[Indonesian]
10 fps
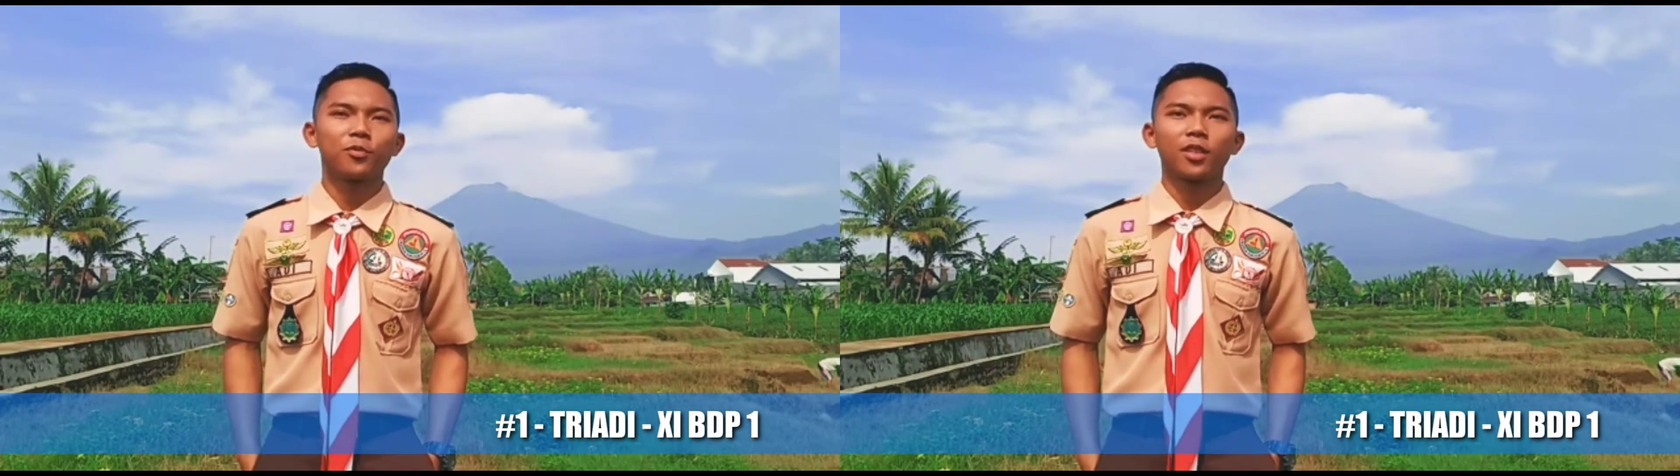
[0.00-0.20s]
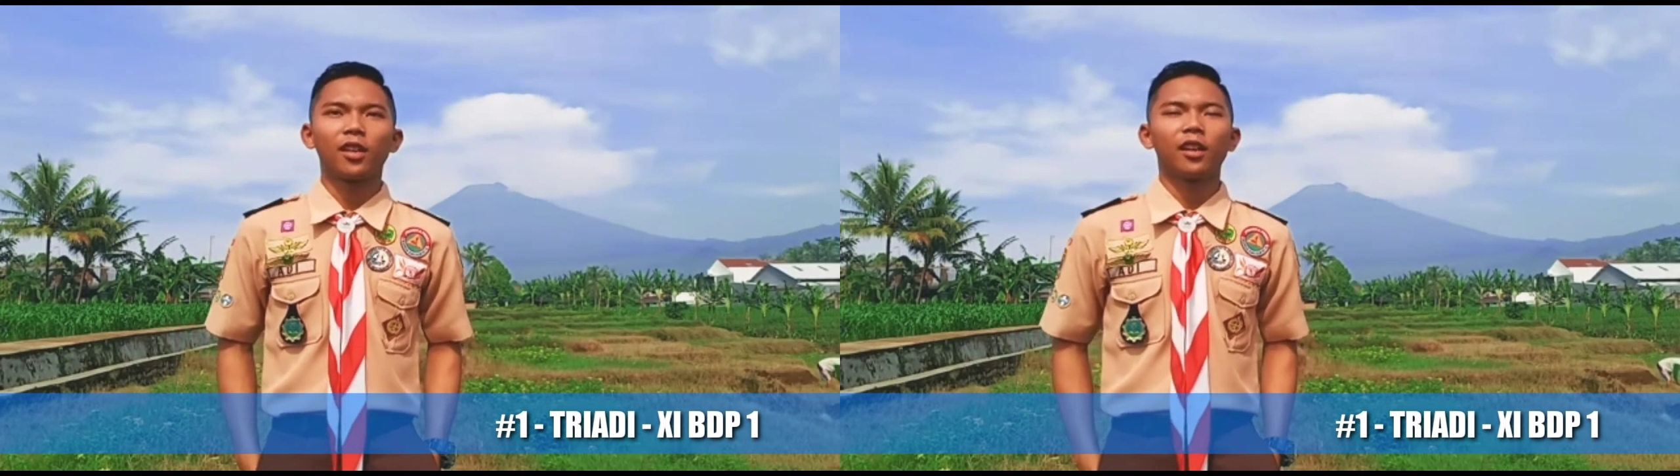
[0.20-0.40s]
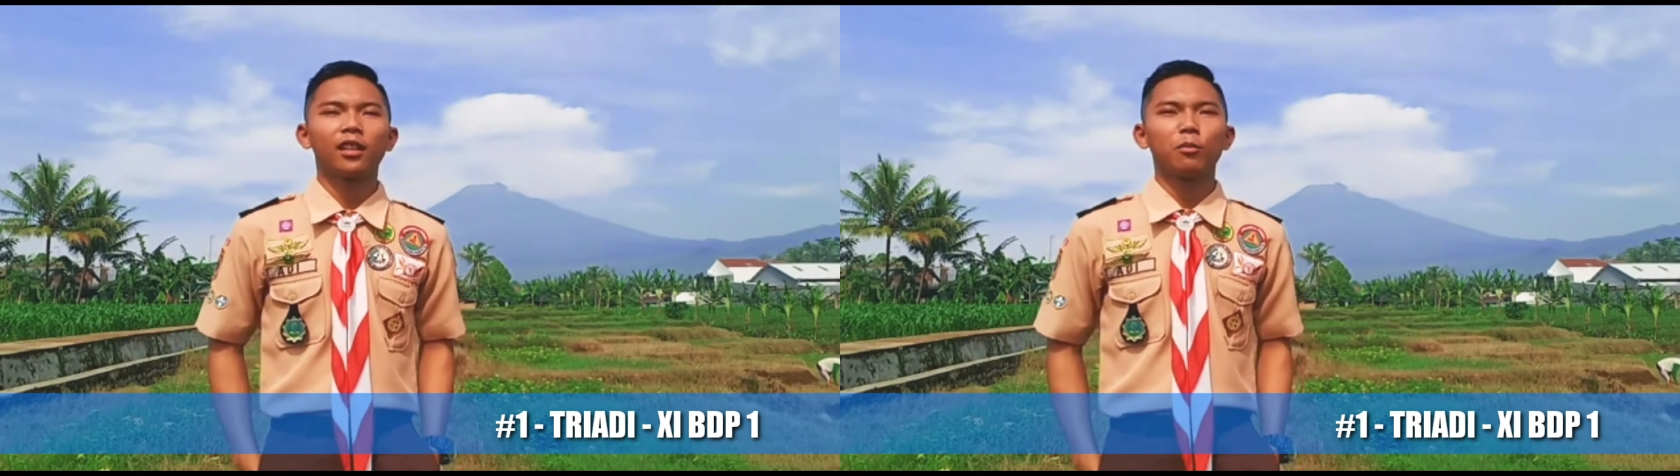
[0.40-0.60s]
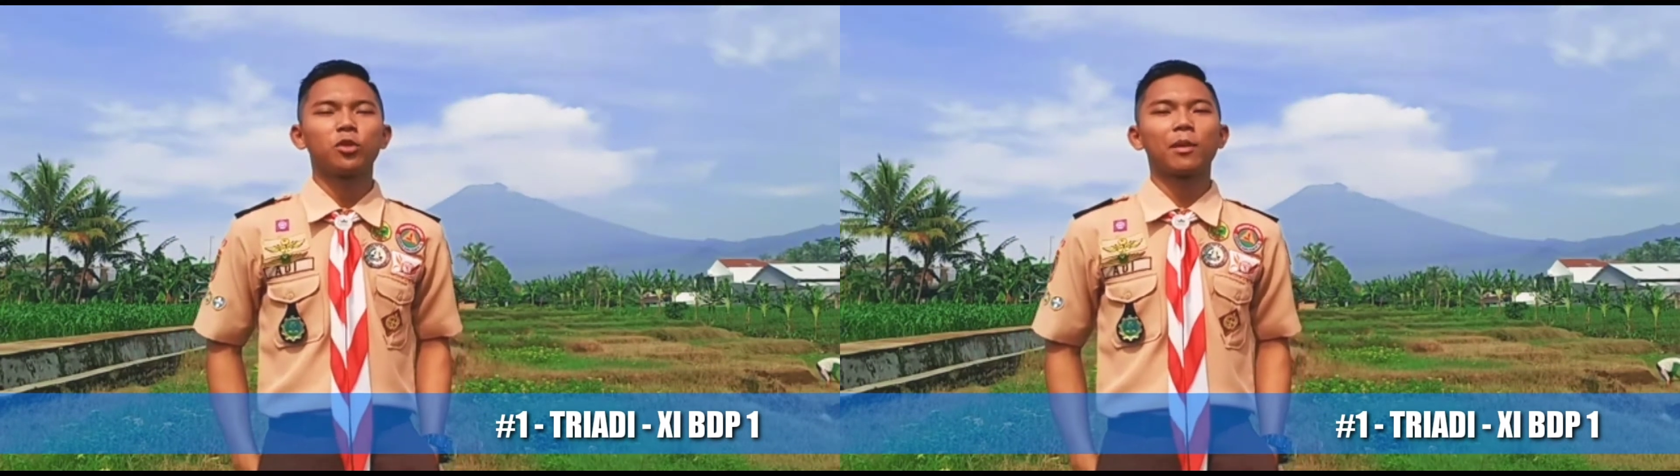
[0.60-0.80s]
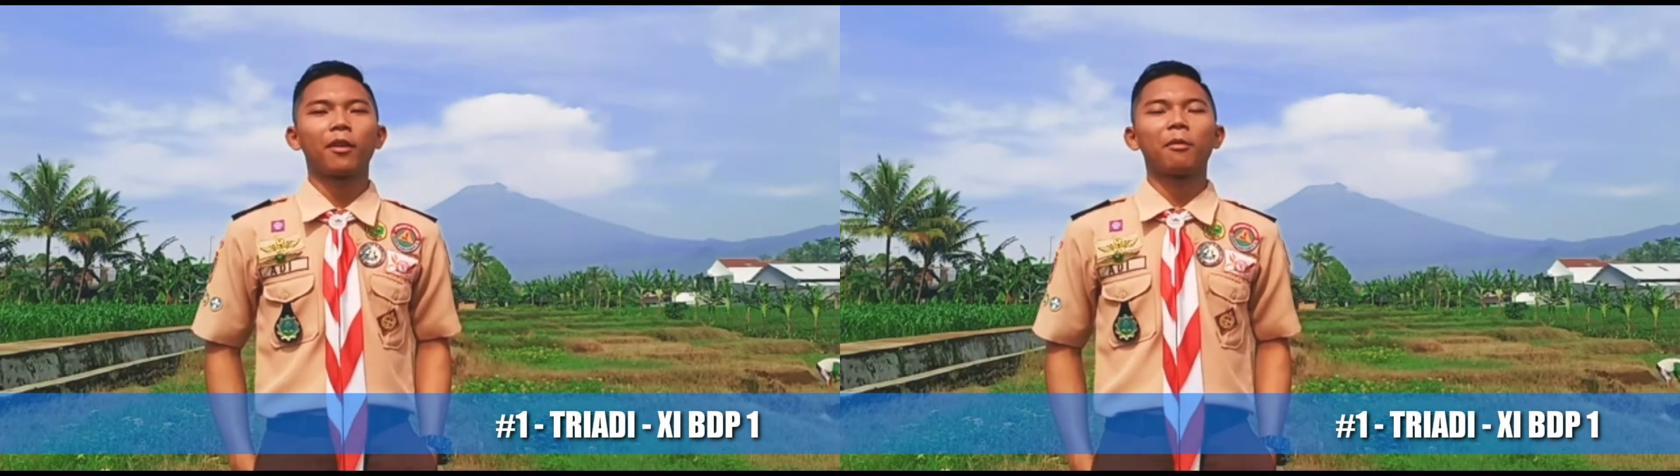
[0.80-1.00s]
saya ingin
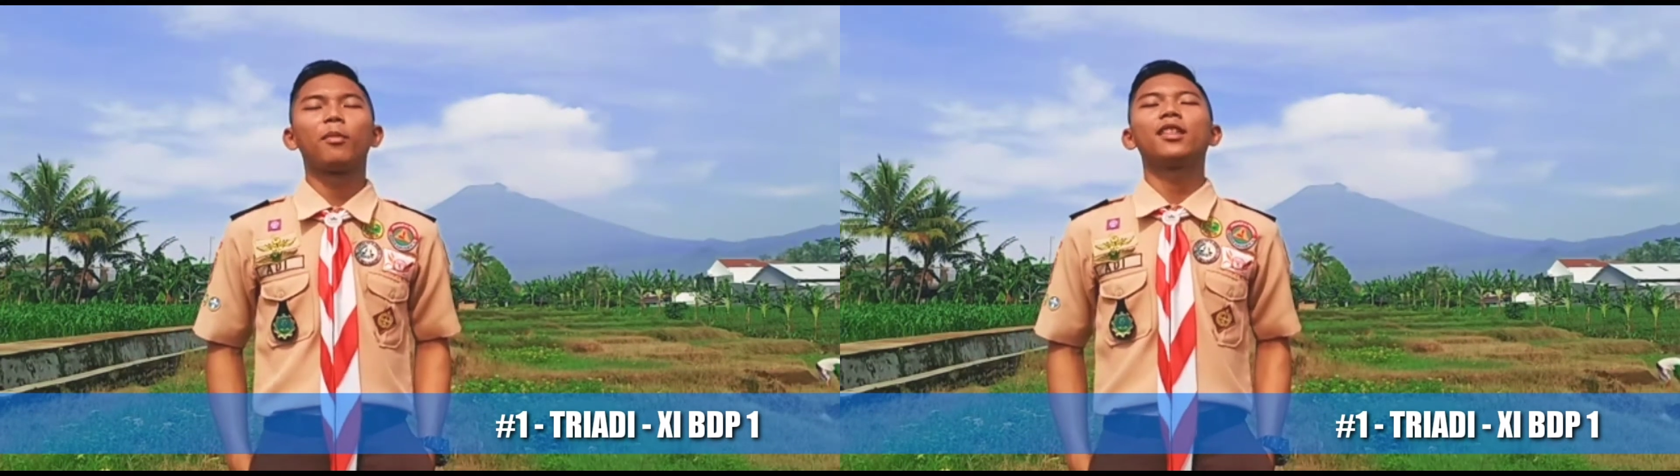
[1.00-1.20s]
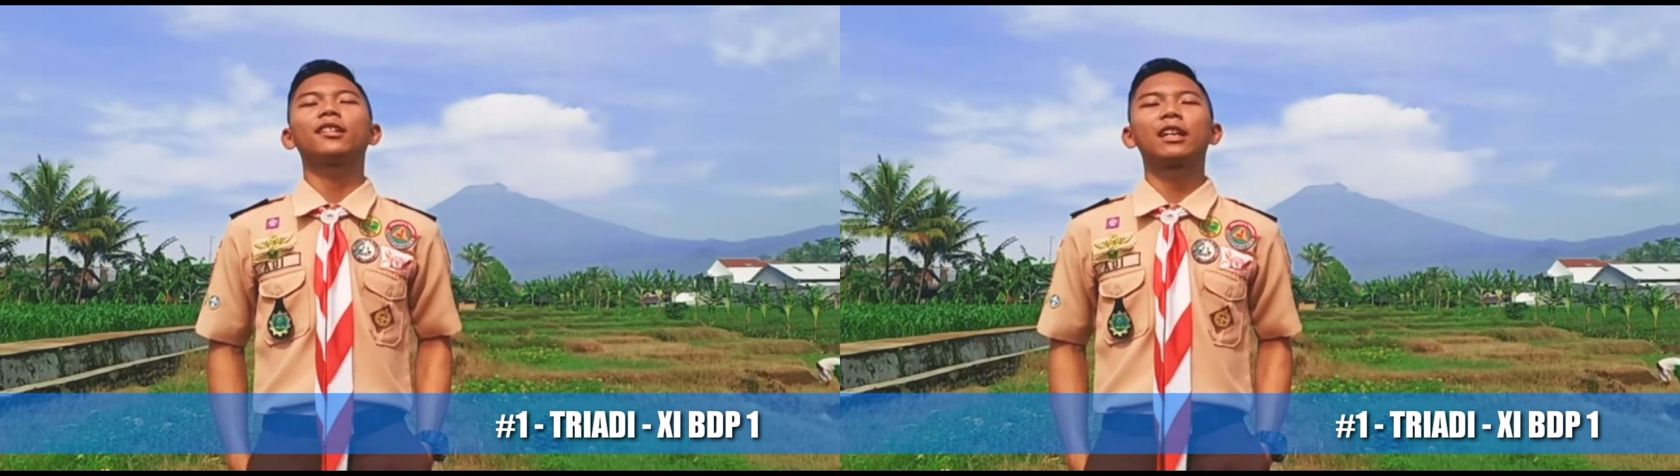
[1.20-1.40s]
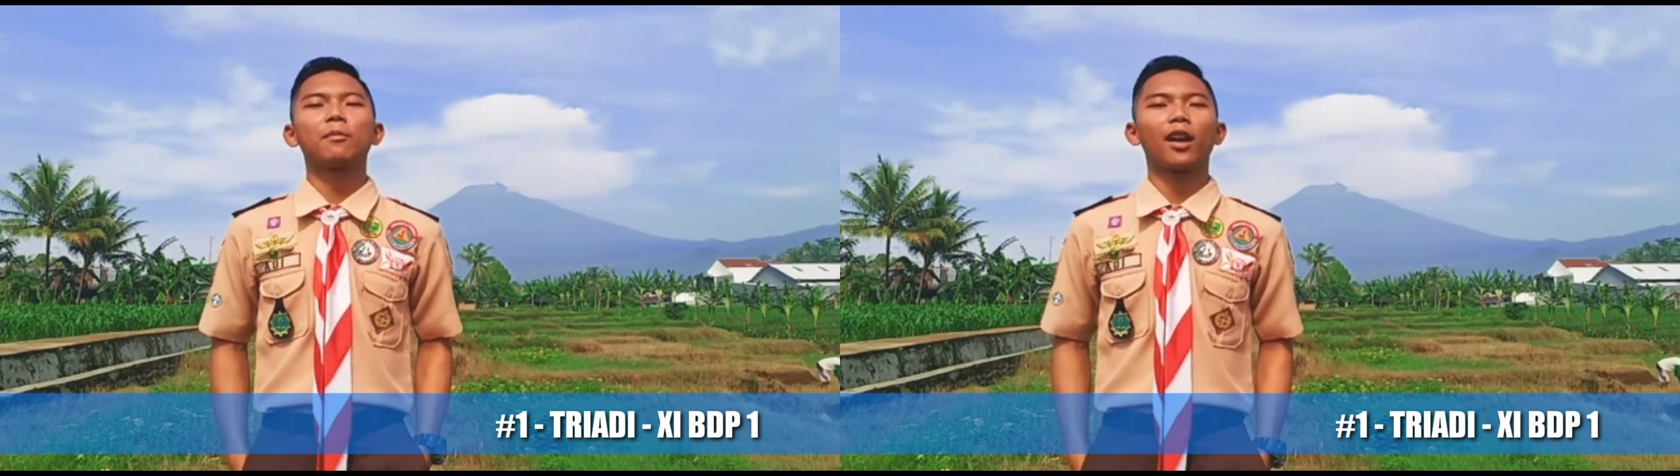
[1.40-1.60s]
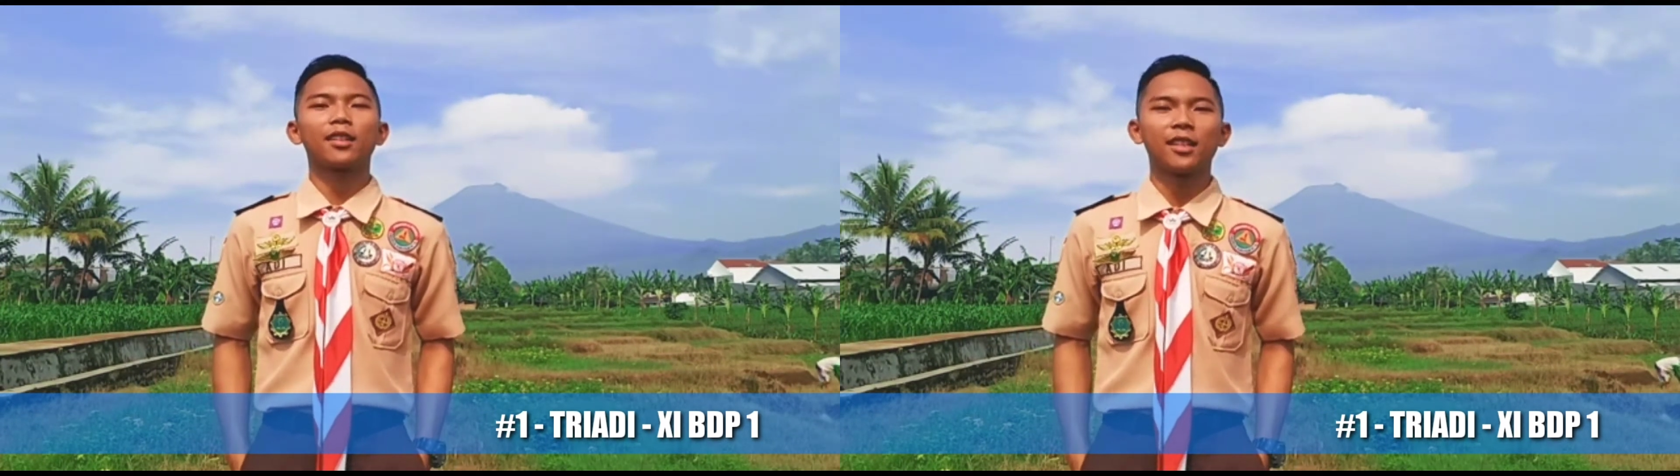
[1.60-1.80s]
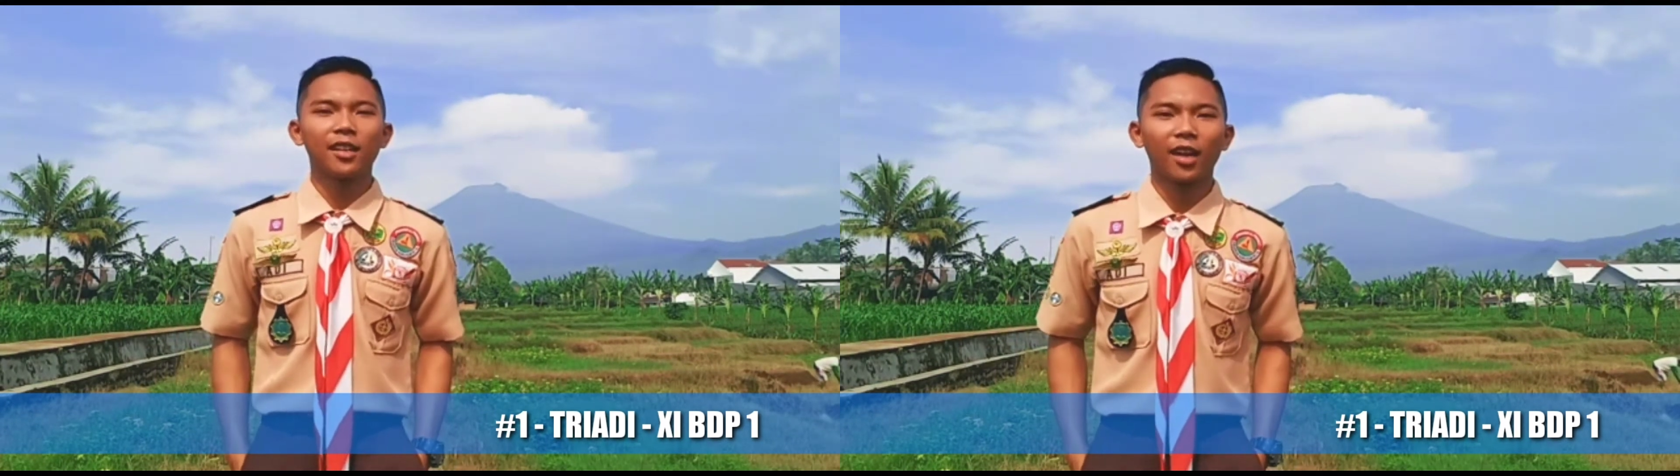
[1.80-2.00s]
mengucapkan banyak terima kasih